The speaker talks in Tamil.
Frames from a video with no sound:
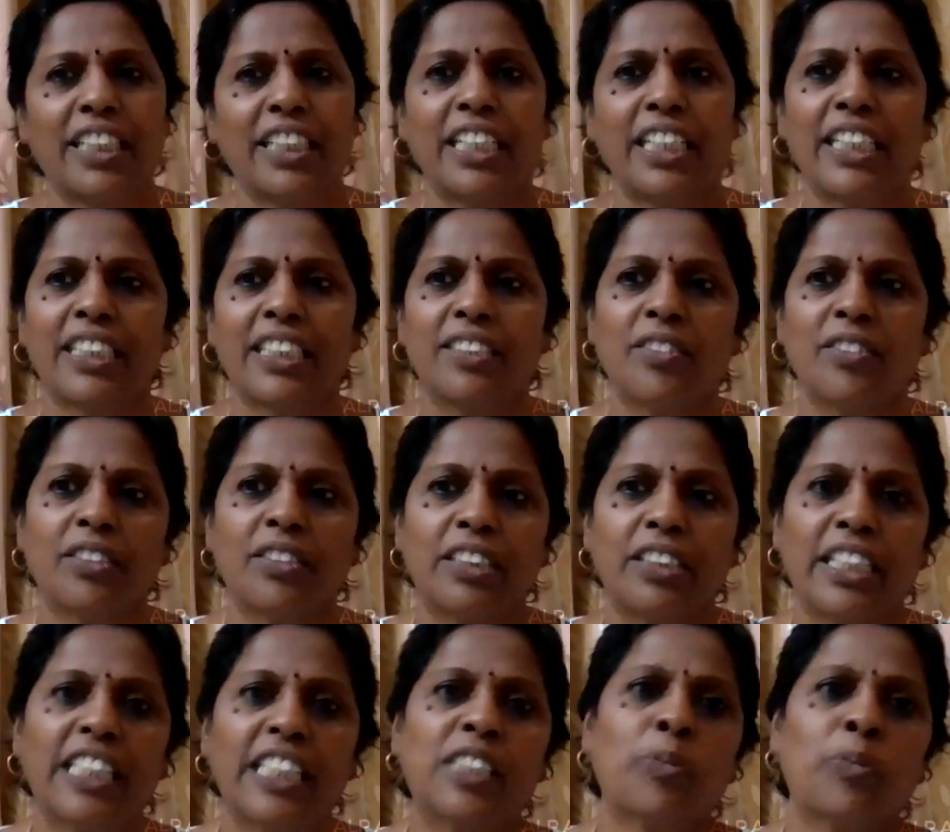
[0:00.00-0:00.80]
எனக்கு
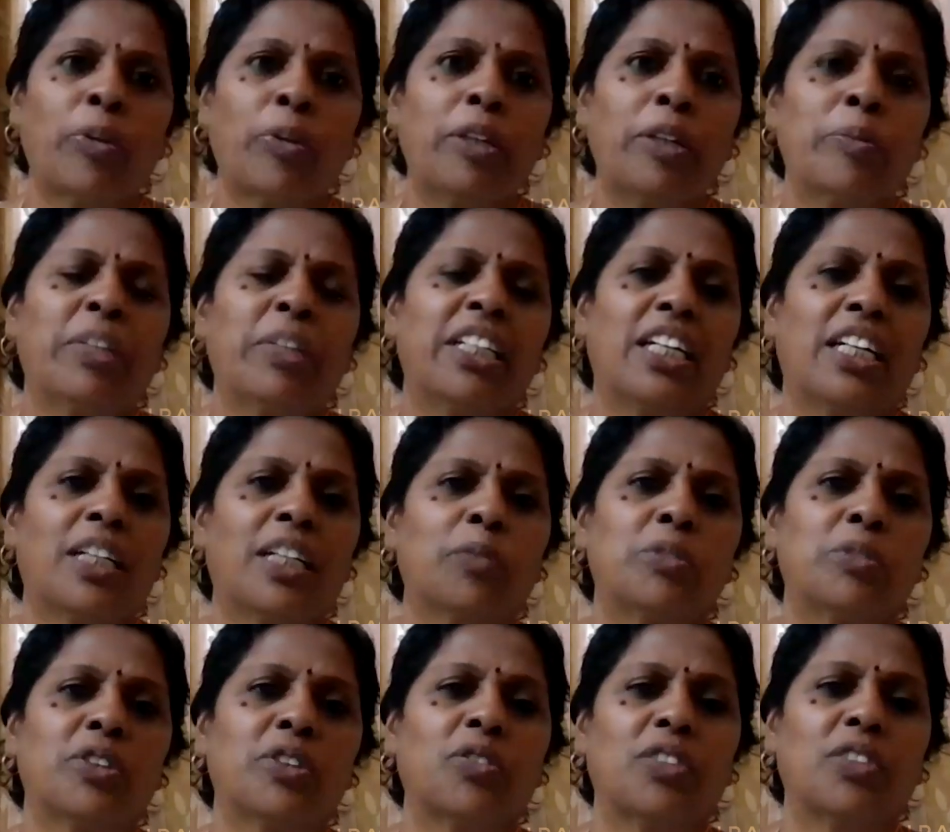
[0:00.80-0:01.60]
எக்ஸ்பிளைன் பண்ண
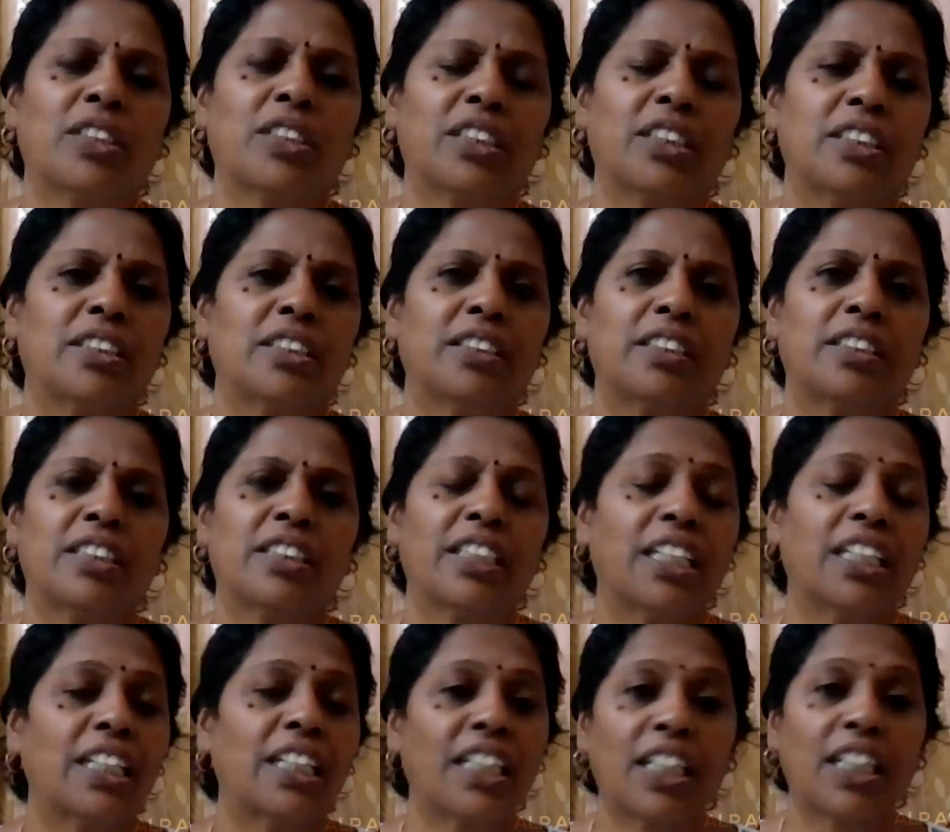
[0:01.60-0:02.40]
ஆரம்பிச்சிருவார்
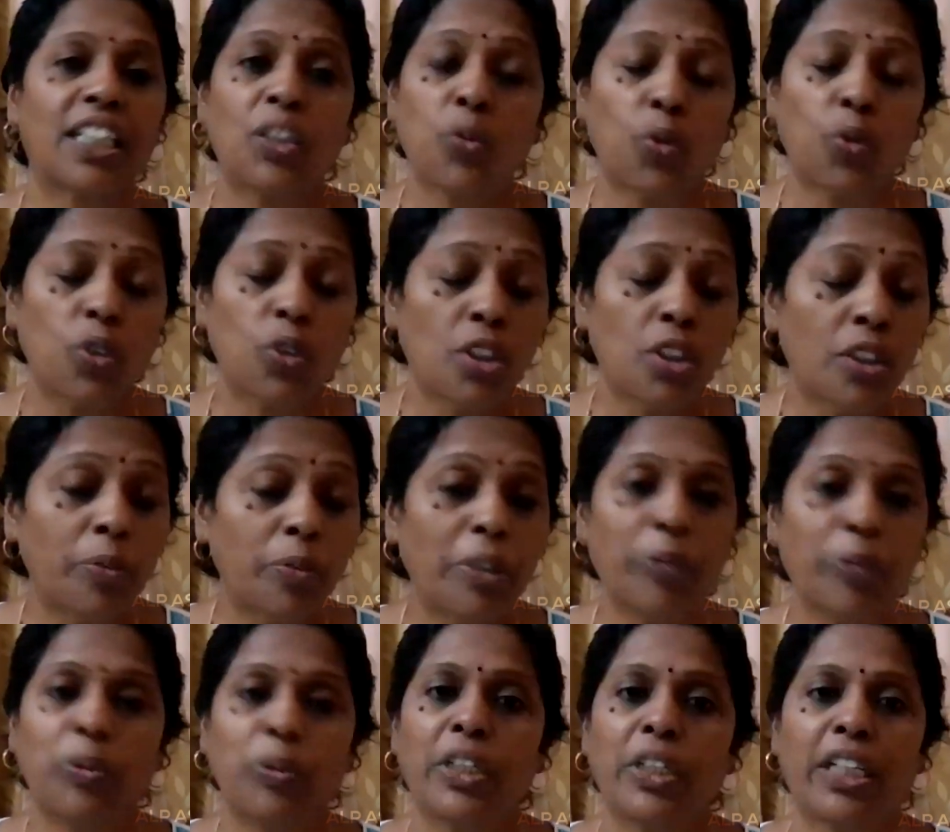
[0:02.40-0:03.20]
எனக்கு அது
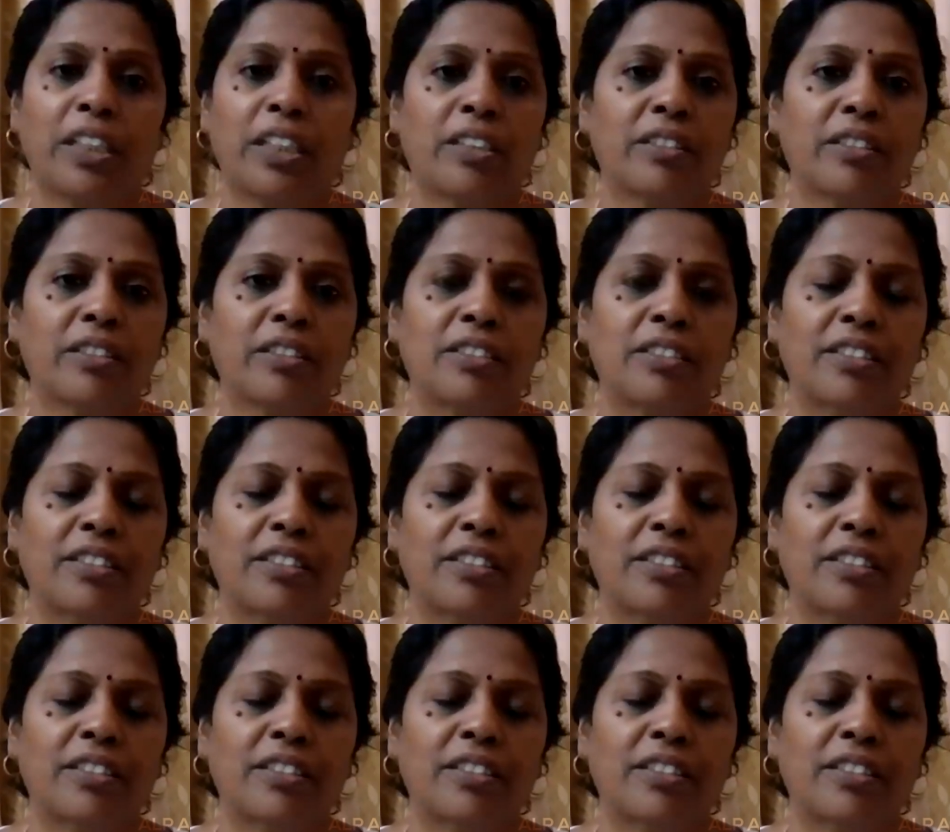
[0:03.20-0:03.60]
ஒன்றுமே புரியாது